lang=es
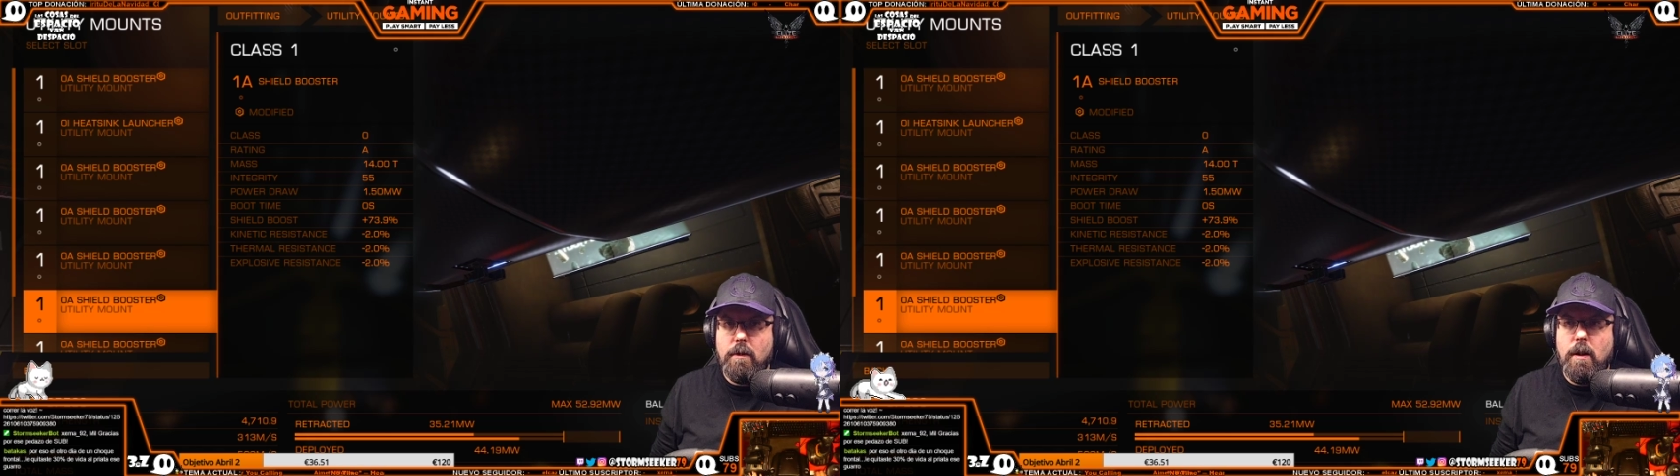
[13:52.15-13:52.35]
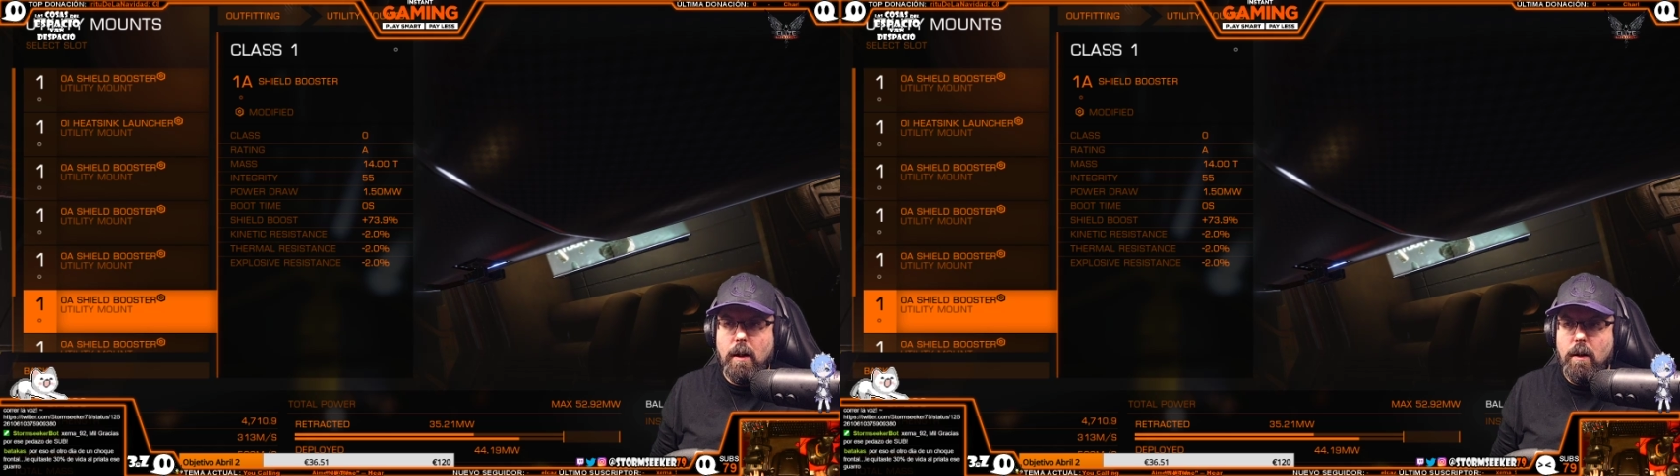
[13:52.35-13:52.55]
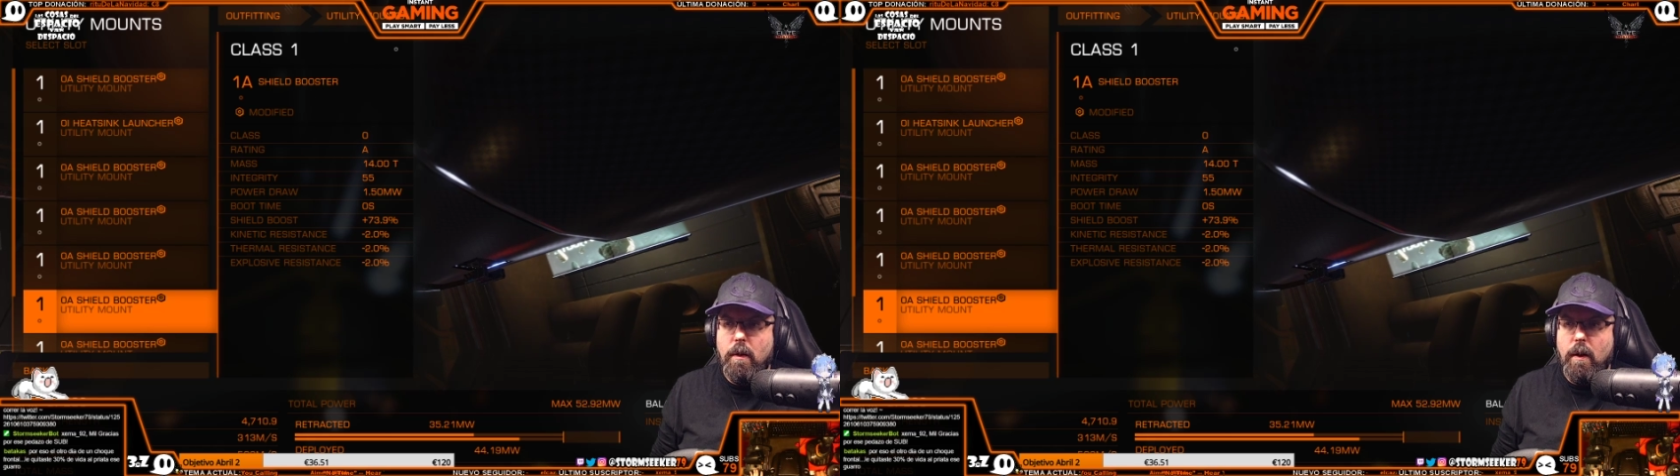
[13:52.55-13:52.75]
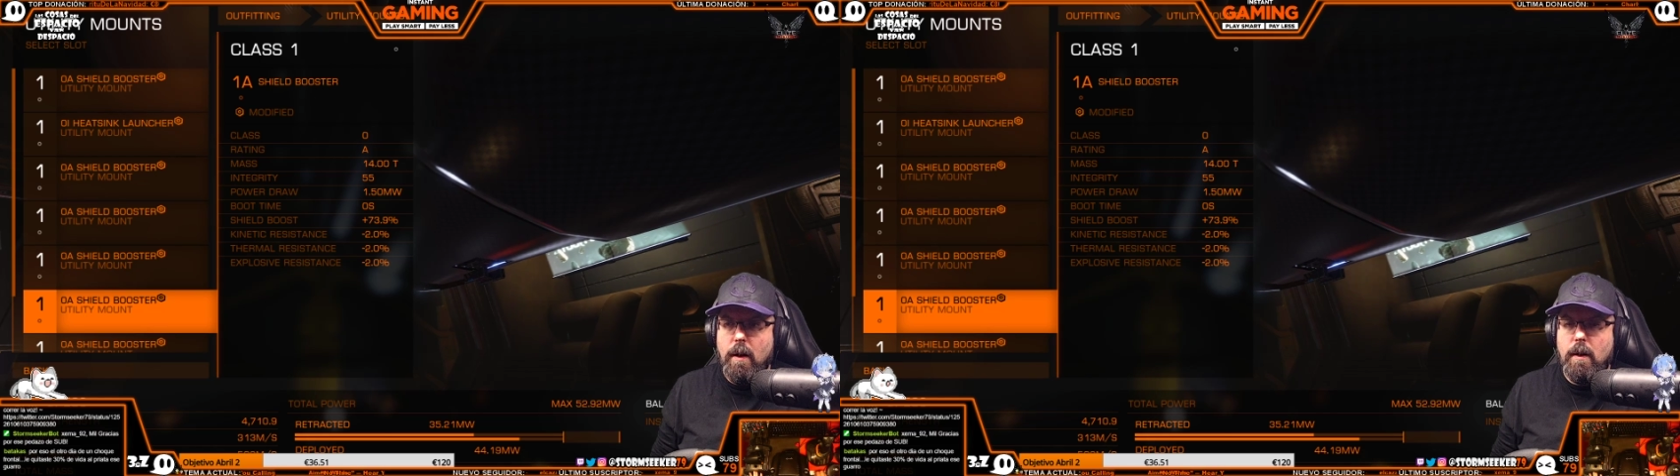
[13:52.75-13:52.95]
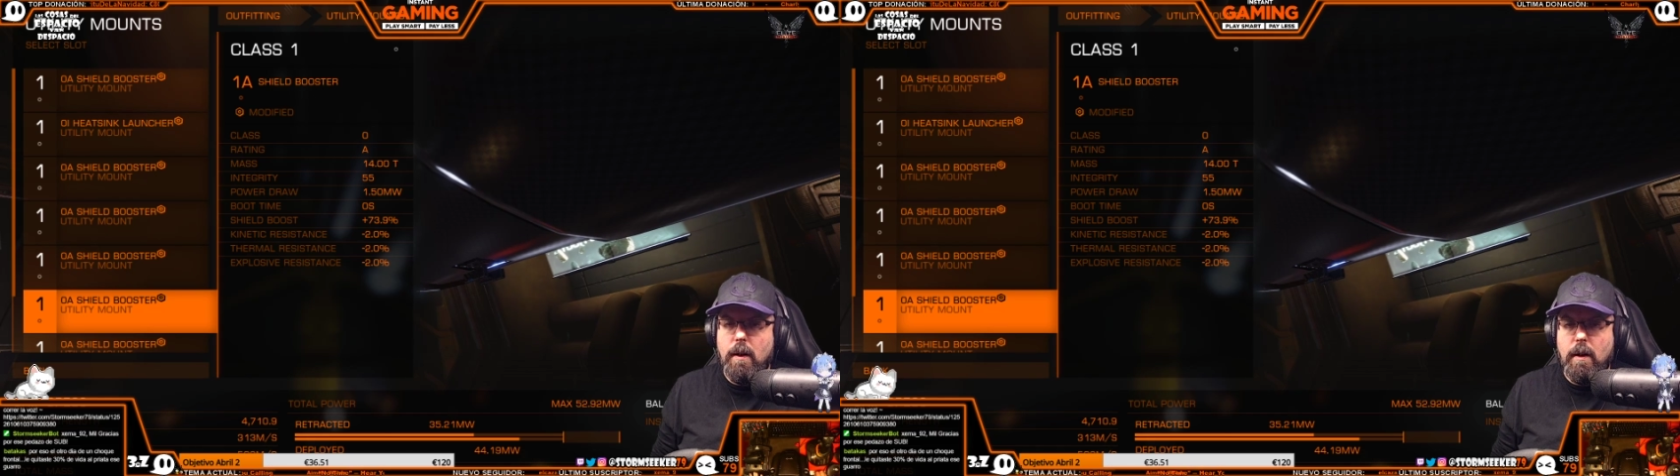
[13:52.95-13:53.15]
O sea, quiero
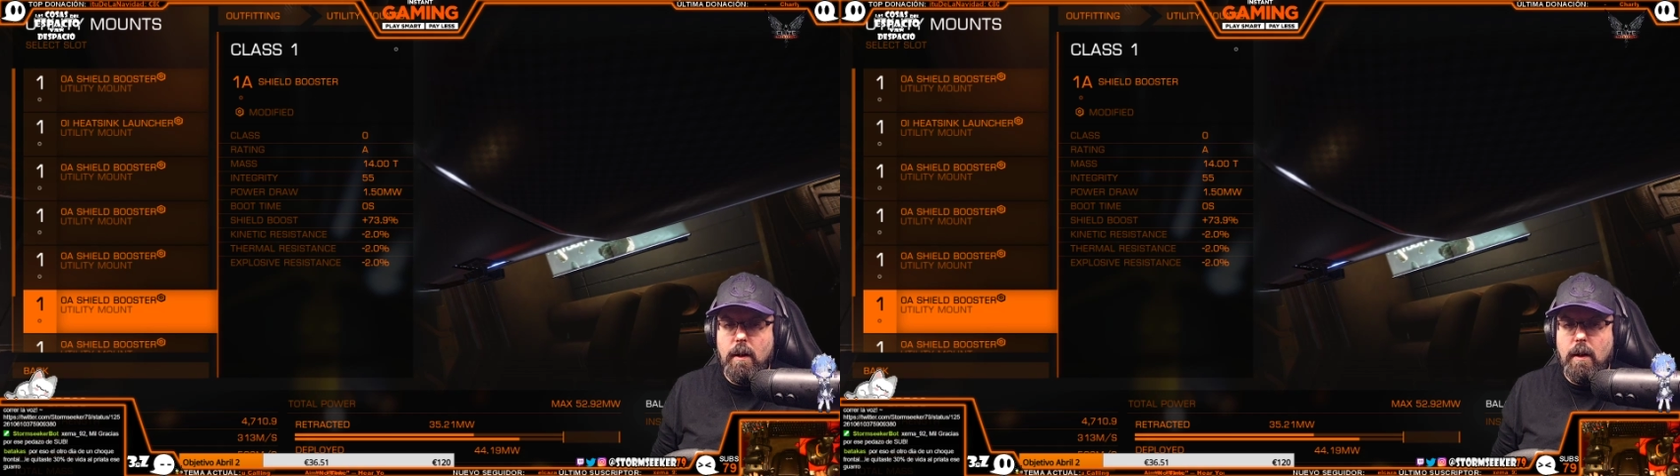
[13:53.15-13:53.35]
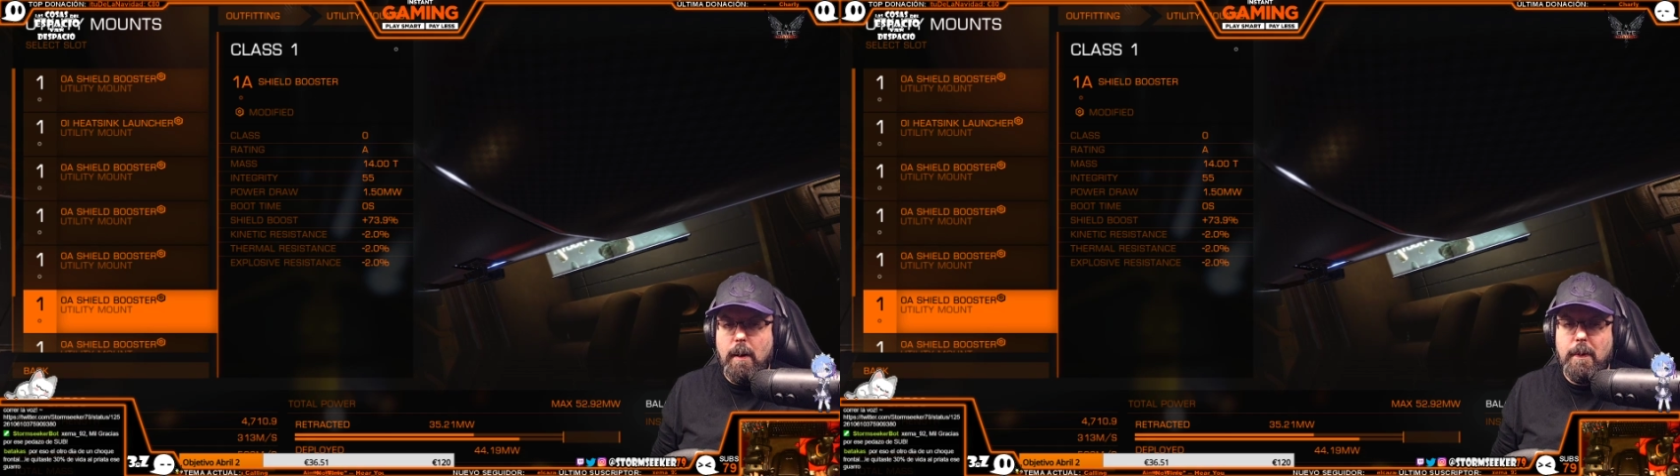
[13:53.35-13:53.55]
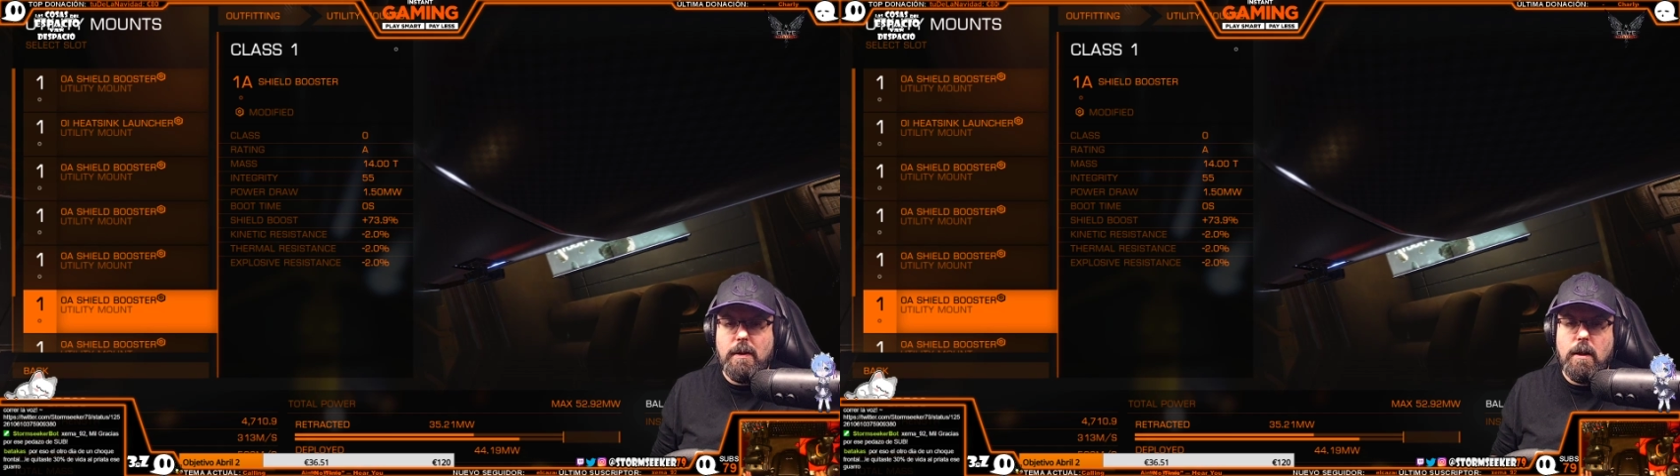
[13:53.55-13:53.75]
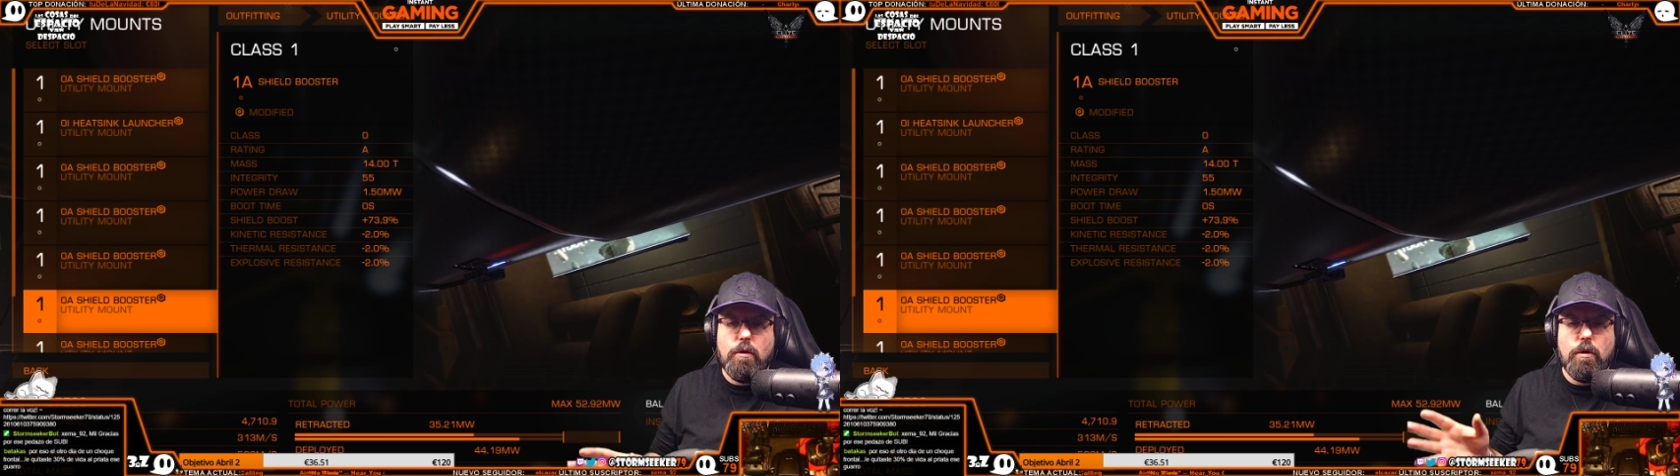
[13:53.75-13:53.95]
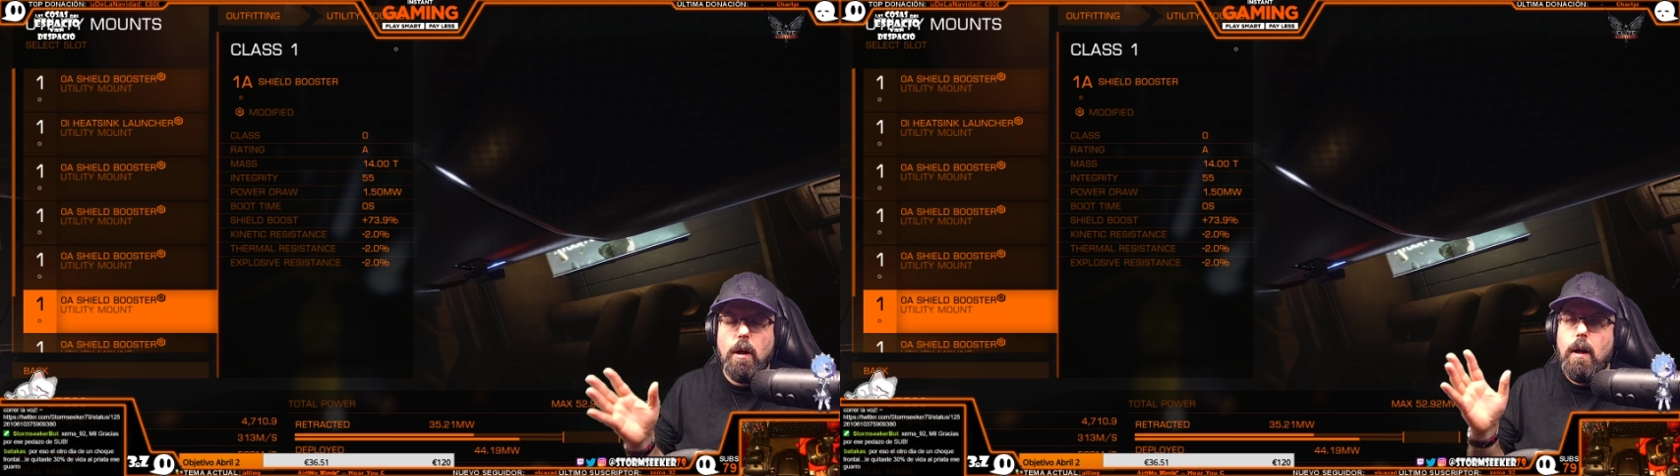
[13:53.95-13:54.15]
decir, eh, aparte de sus